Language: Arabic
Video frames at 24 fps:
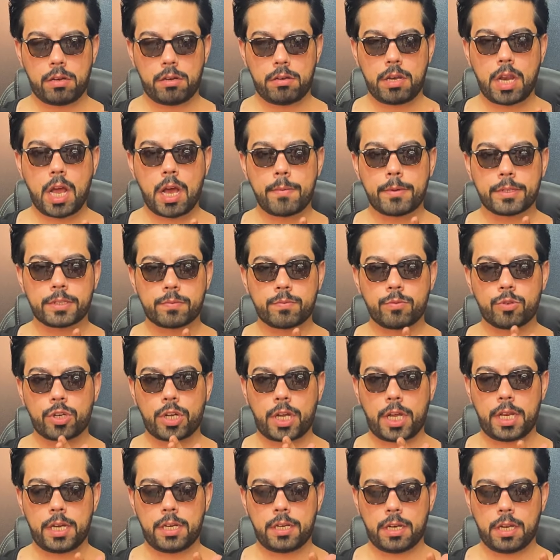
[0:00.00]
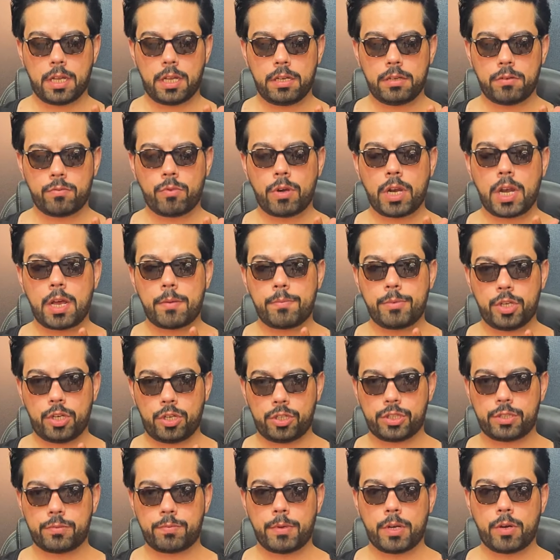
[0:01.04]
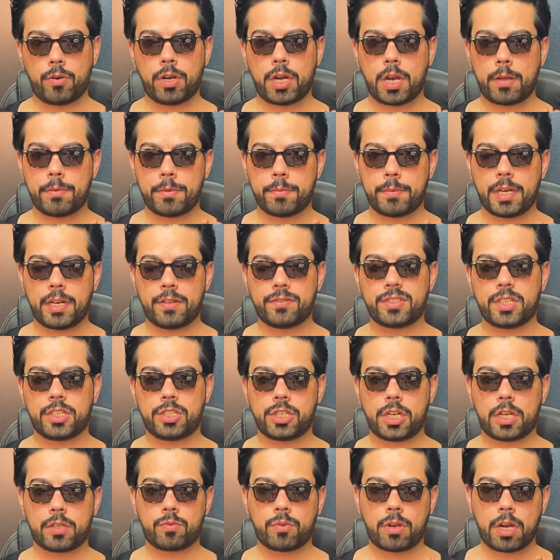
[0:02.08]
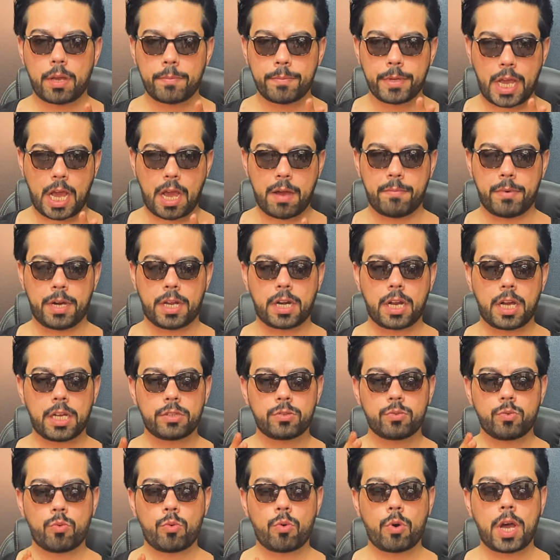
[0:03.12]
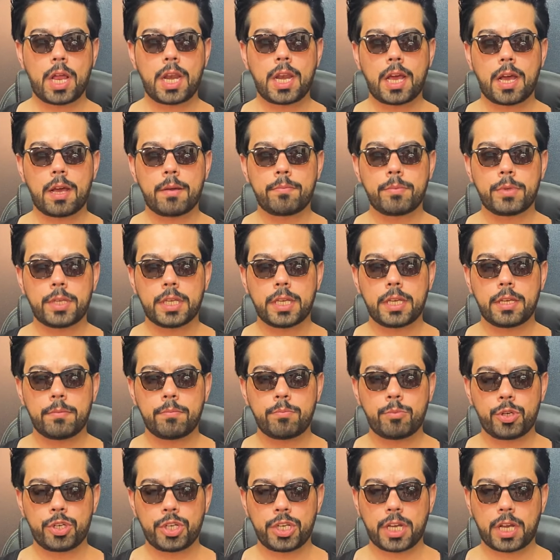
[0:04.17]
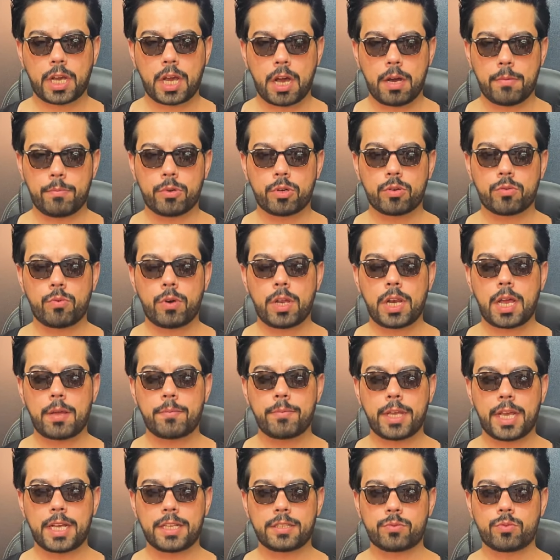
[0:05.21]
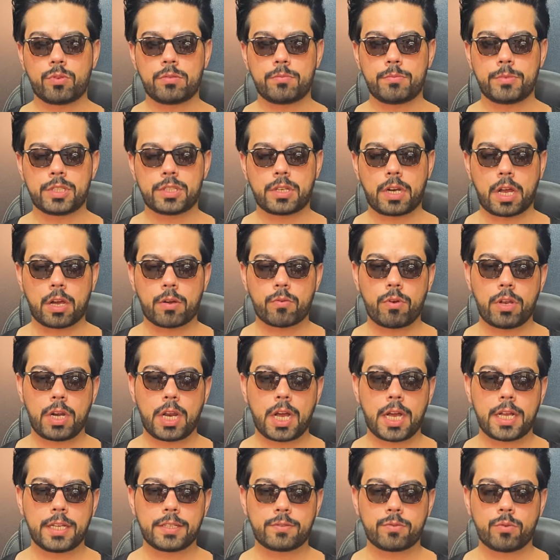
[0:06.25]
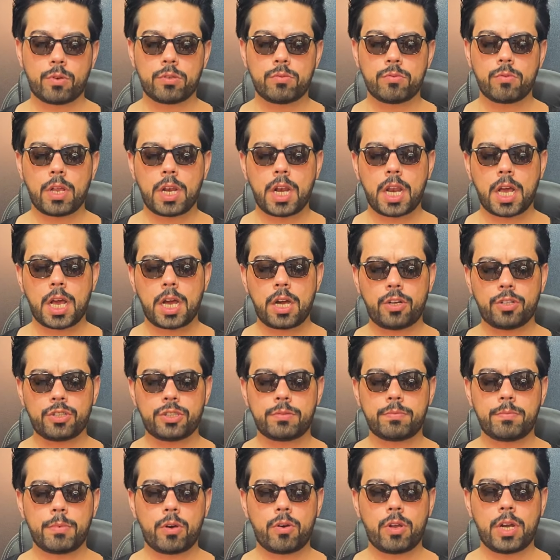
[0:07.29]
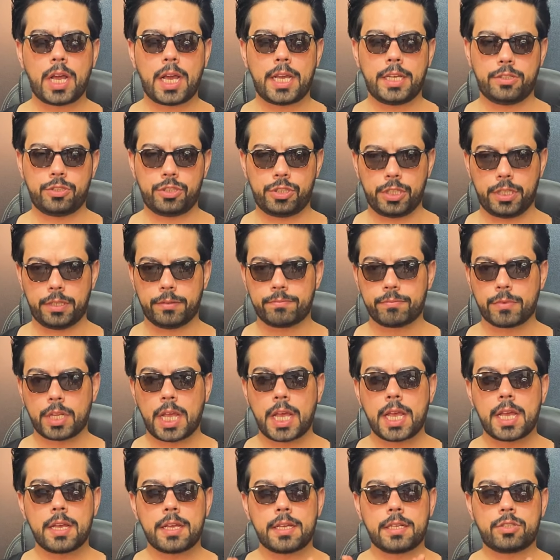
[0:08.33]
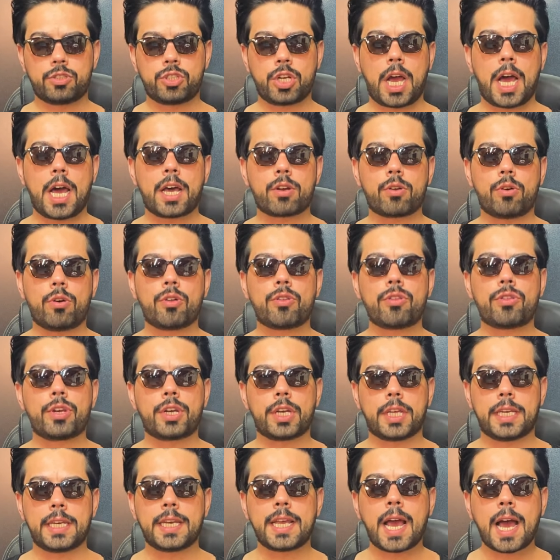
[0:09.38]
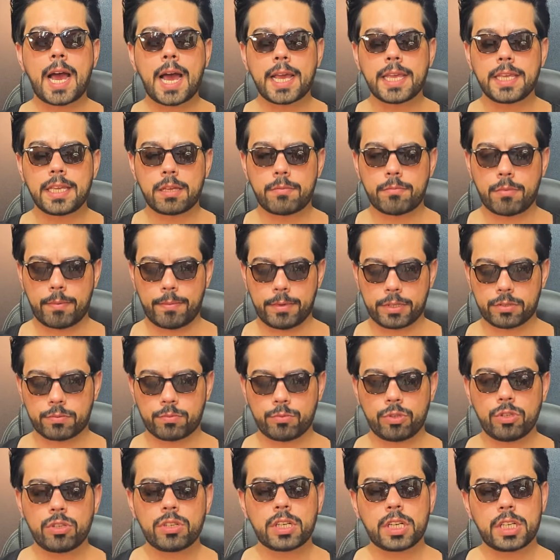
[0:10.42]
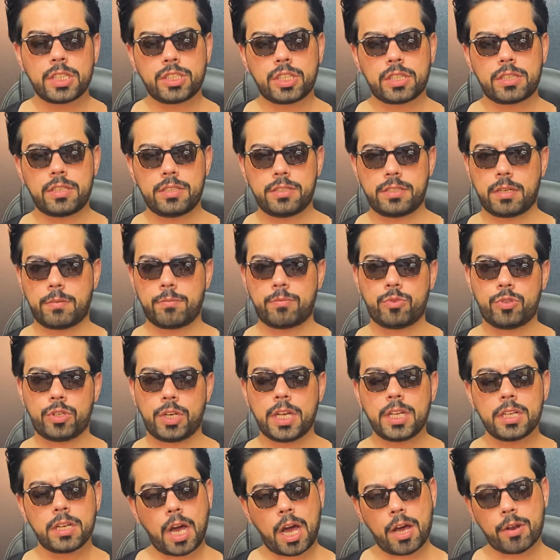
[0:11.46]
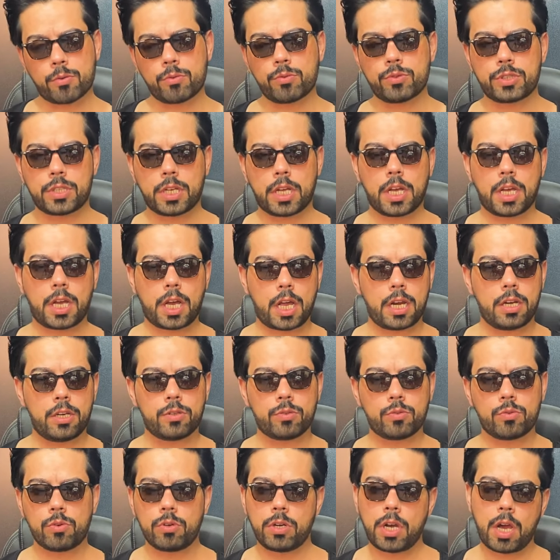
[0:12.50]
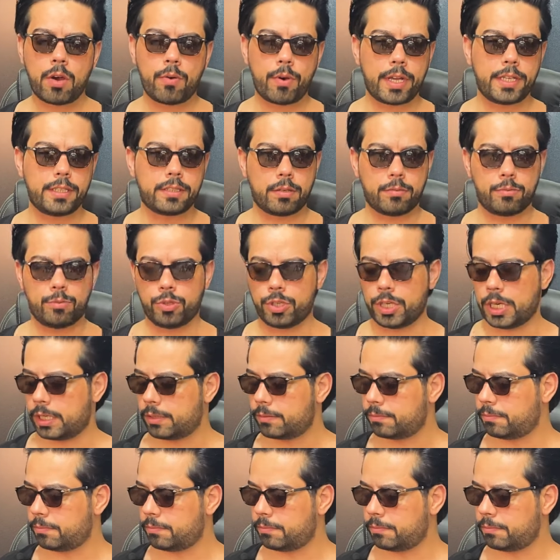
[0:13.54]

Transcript: لا مصبوغ حنة ولا بعشبة ولا ببنفسجات ولا بحمرات ولا ببني غامق ولا بأسود مزرق ولا أسود ولا عشبة ولا أي شيء شعر عذري نهائيا ما مصبوغ اجت الزبونة عروسة خلينا نقول أو أي زبونة